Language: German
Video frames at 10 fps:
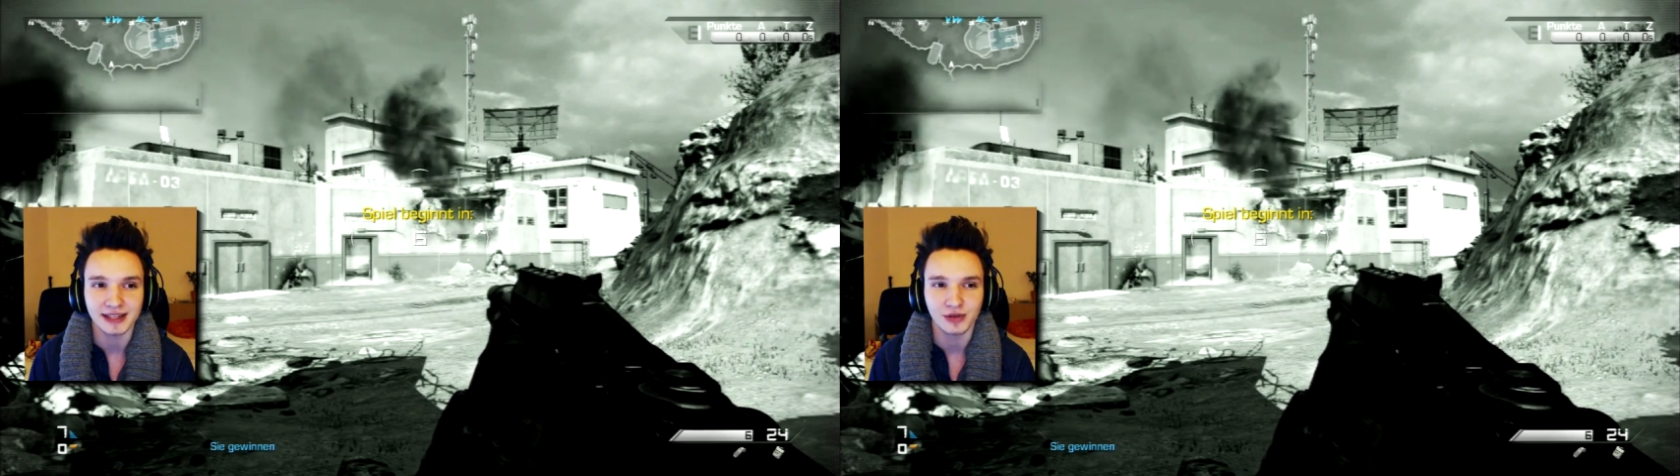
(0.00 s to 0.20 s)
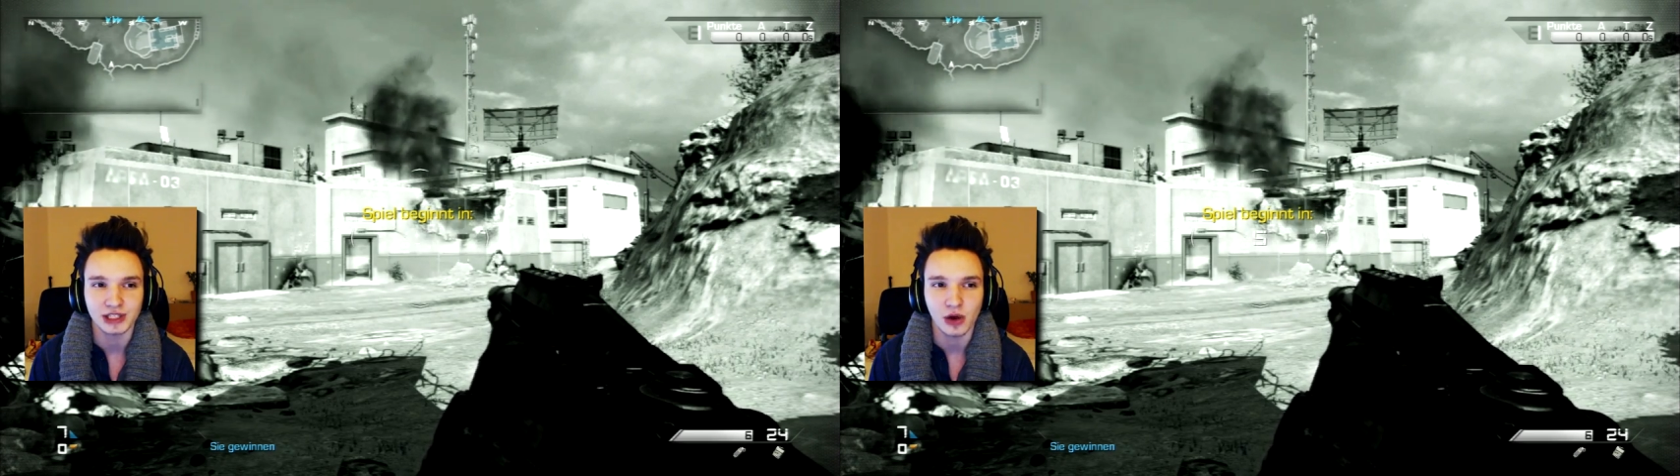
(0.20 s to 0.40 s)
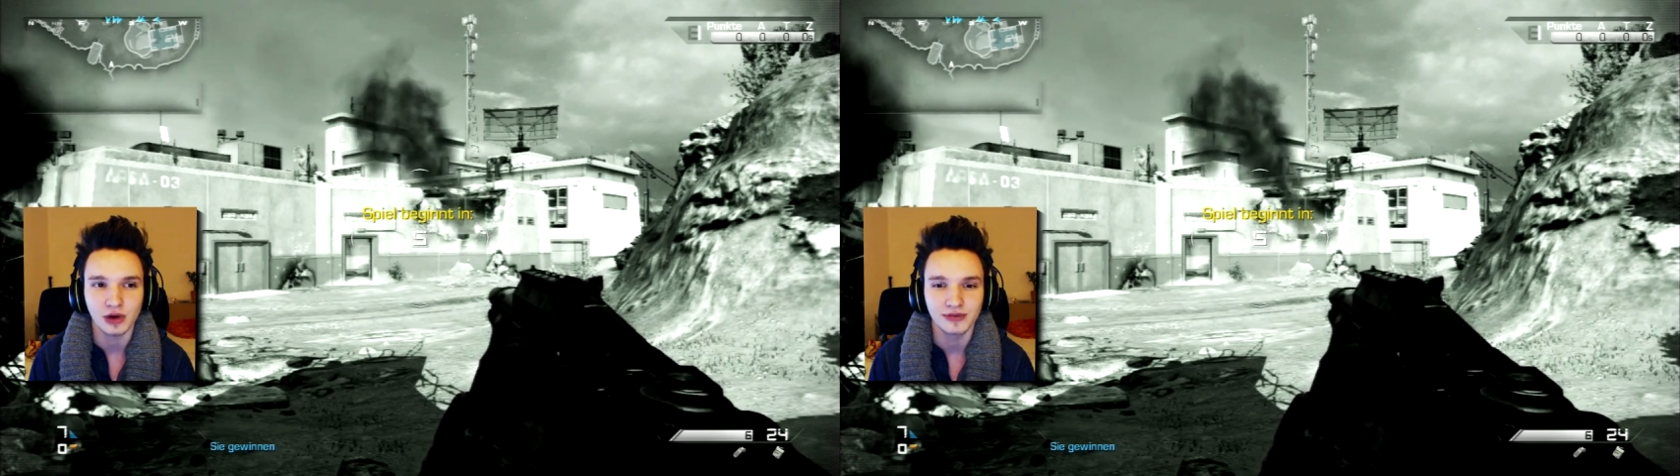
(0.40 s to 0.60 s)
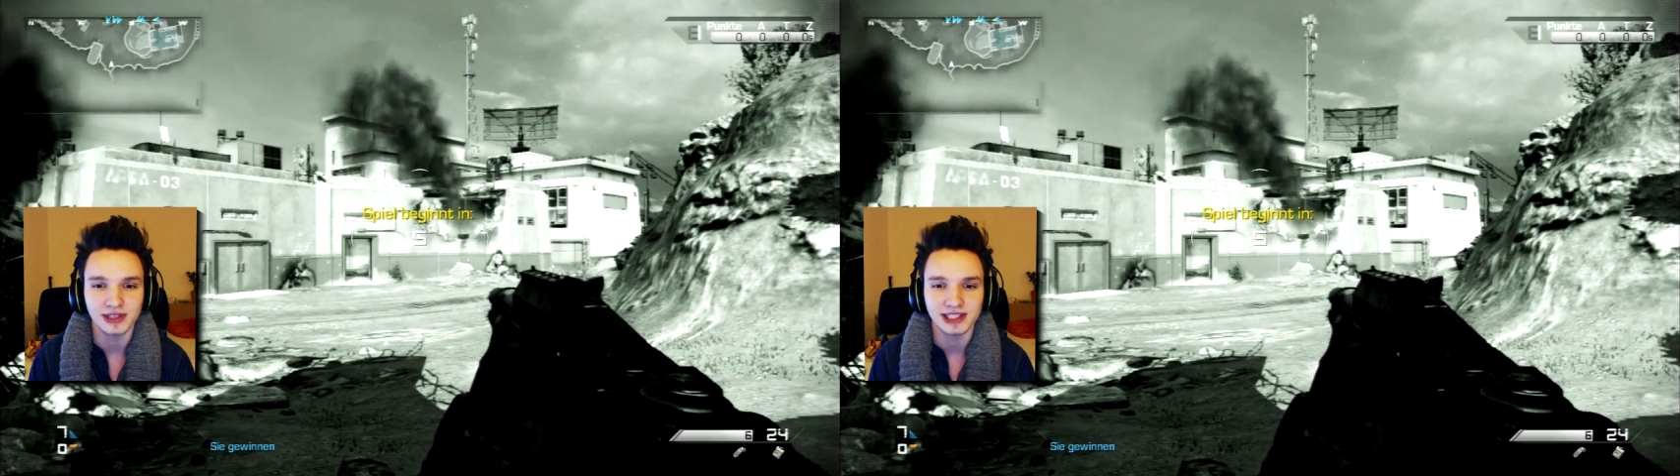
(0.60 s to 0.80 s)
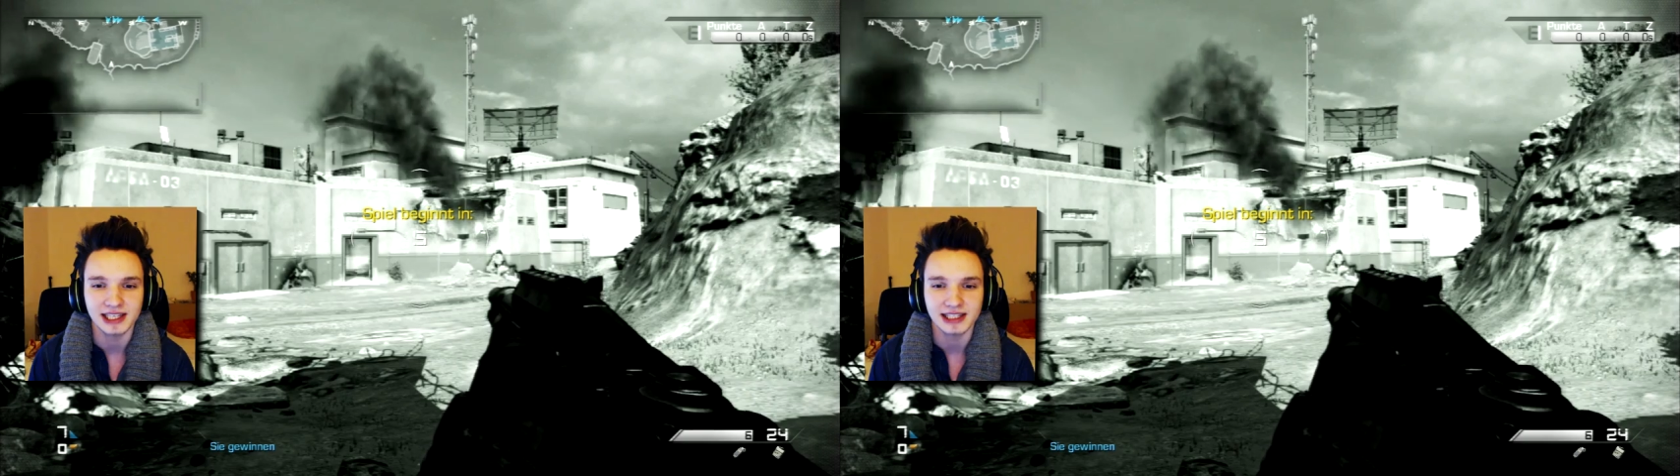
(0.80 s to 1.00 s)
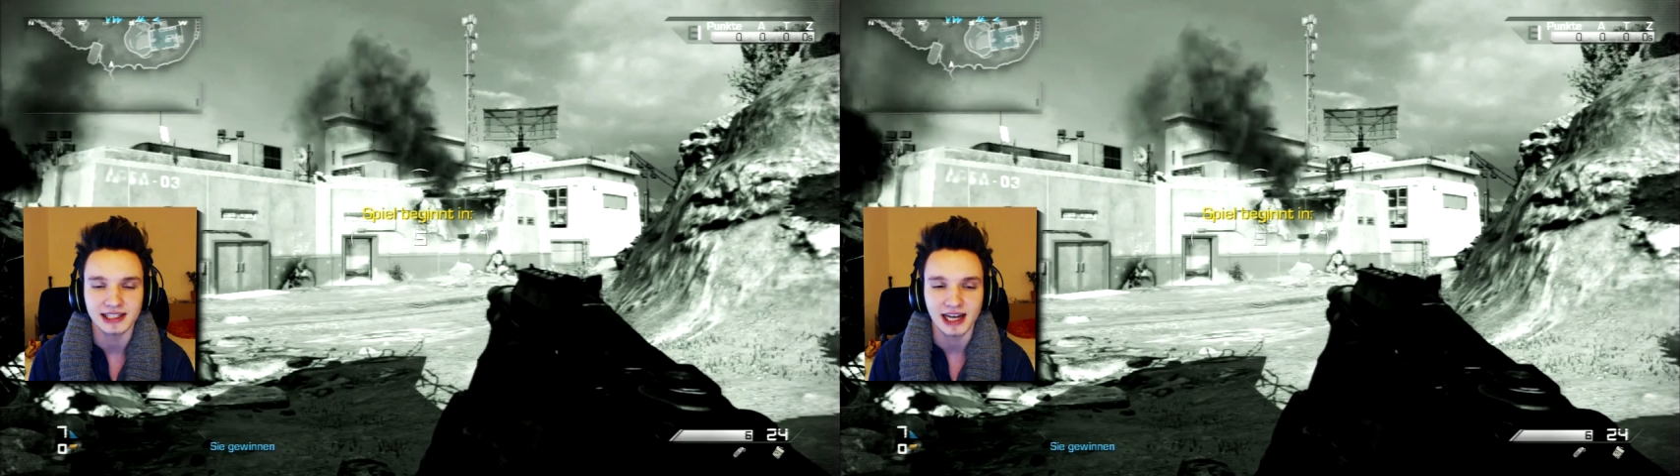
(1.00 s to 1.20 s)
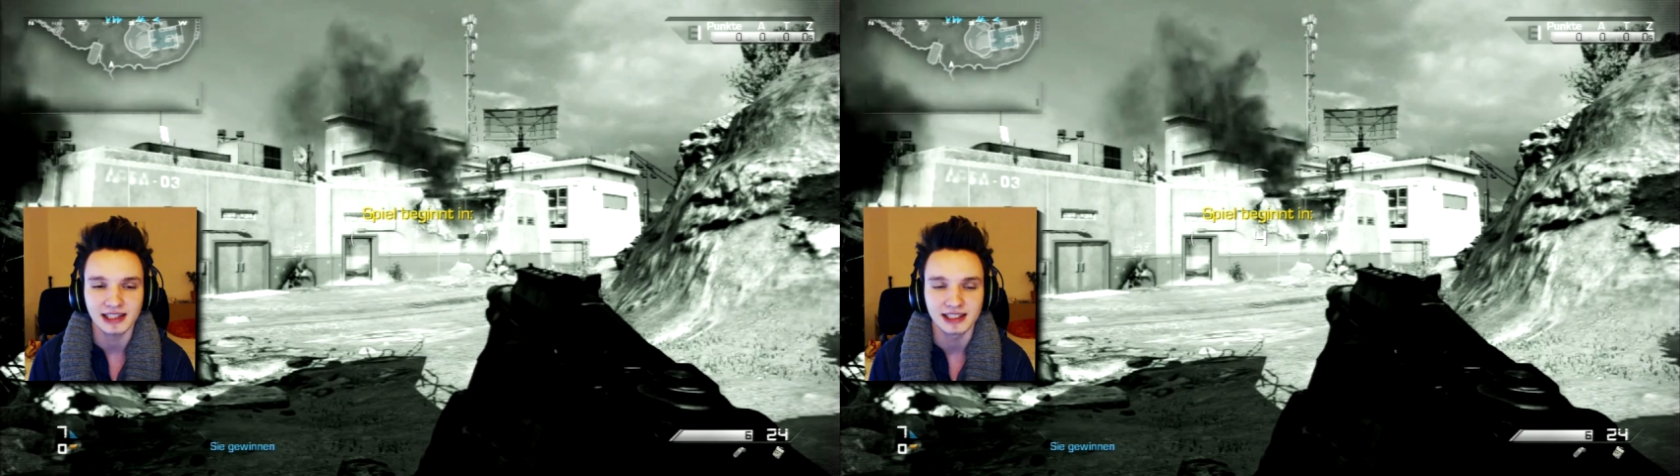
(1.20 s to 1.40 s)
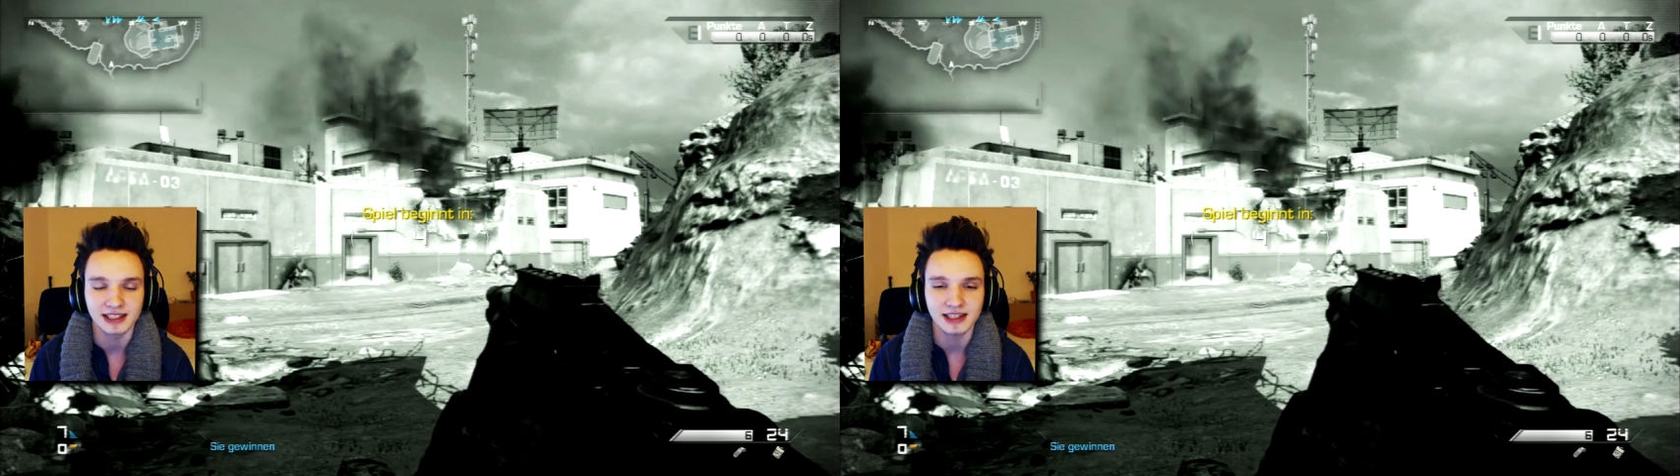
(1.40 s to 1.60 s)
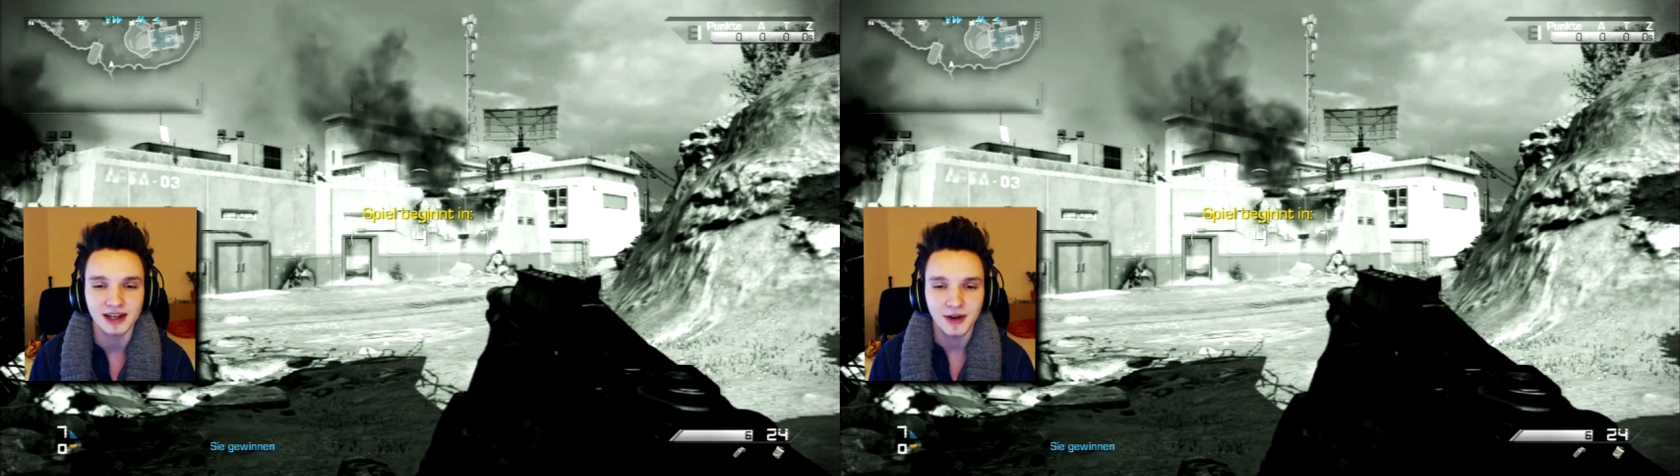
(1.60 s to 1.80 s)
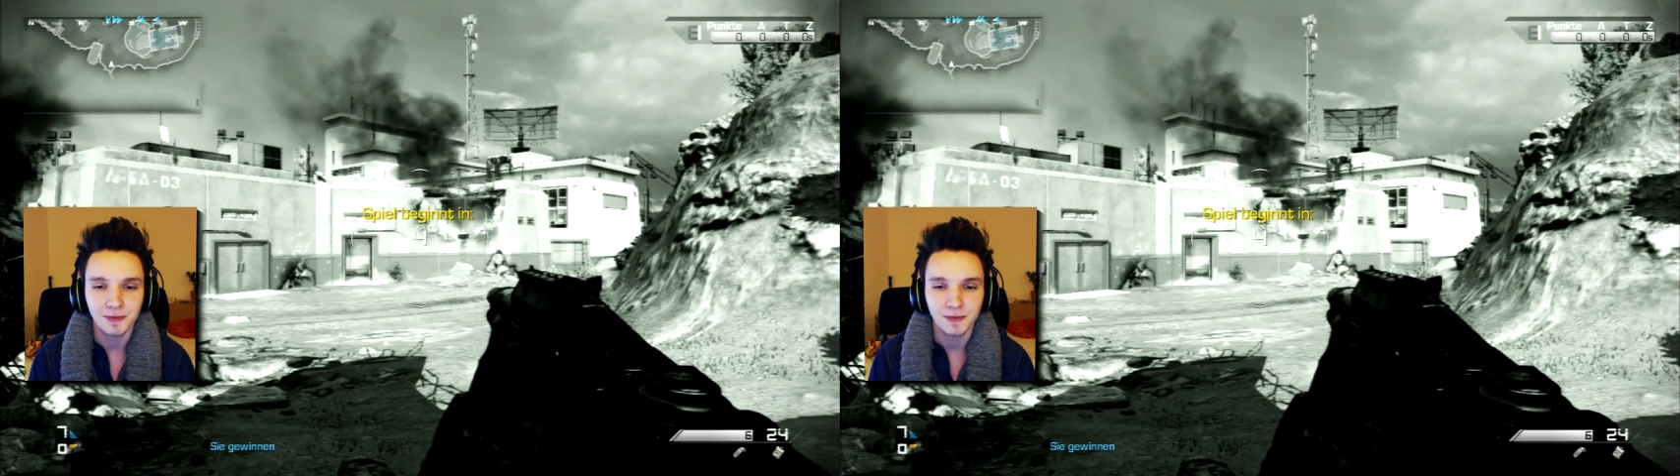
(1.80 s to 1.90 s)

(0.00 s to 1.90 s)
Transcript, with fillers: dann wird er auch infiziert, der andere.